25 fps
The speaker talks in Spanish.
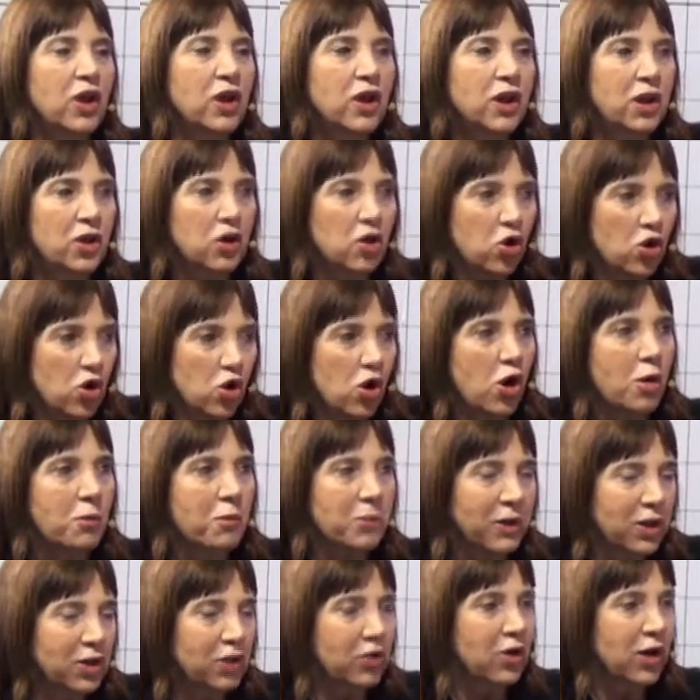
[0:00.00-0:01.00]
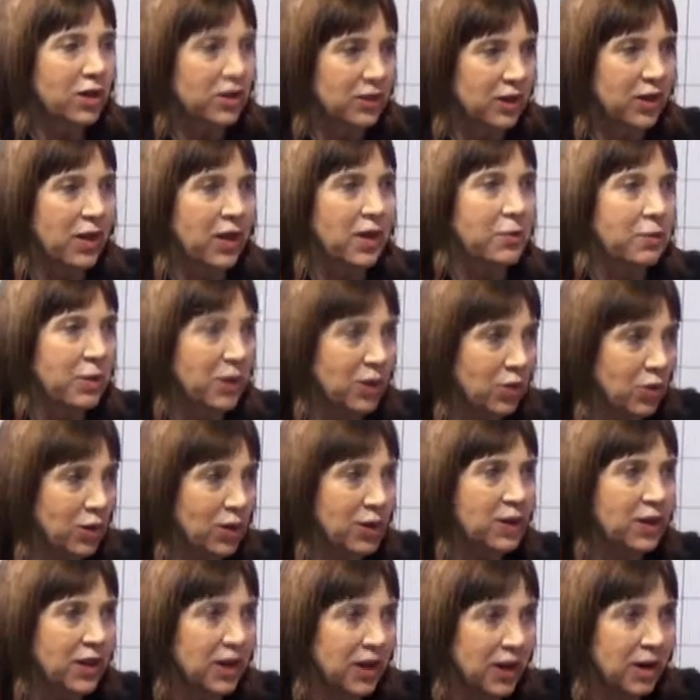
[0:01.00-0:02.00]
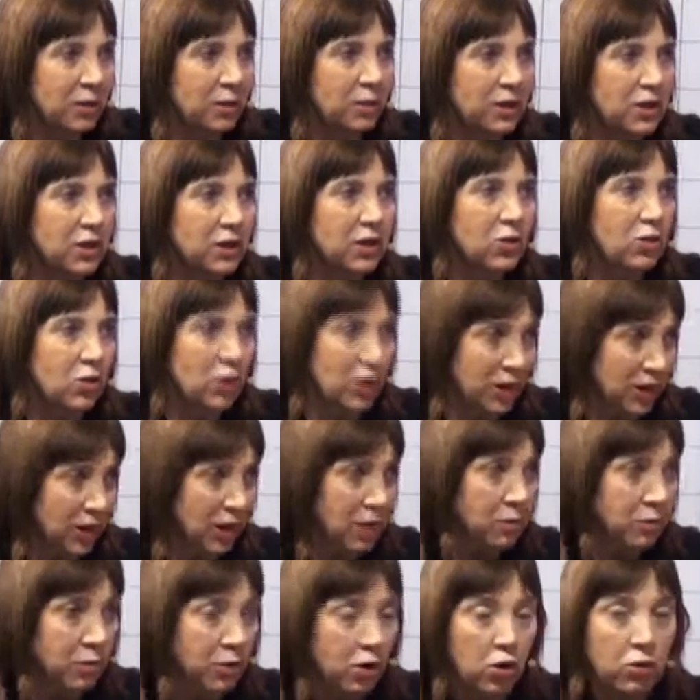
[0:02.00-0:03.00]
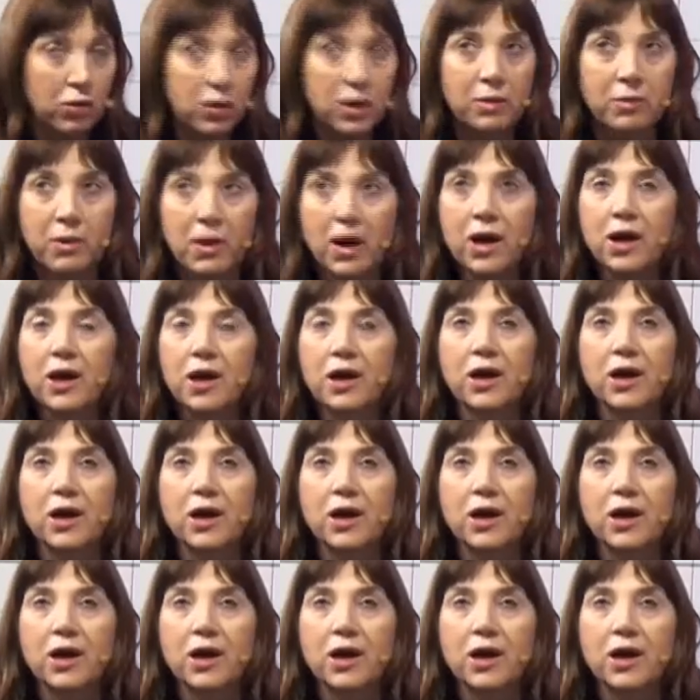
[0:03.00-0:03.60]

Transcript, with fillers: los convenios, hasta darme cuenta realmente cuál era el problema.